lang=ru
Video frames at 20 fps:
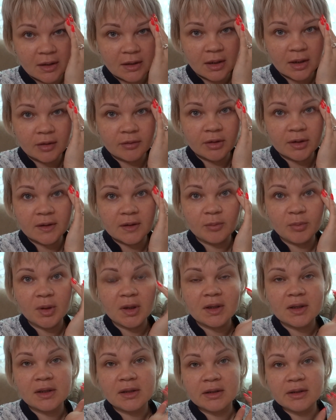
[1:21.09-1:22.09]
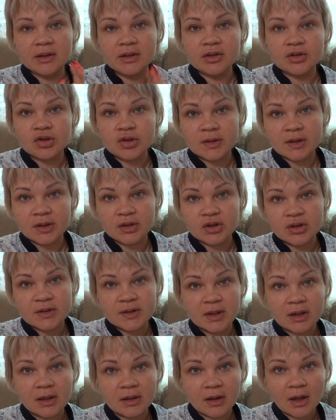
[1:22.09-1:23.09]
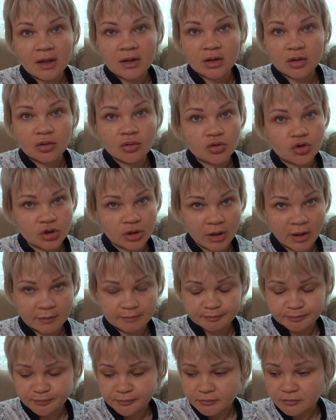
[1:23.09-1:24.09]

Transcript: она говорит, тебе гигиеническая чистка рта не нужна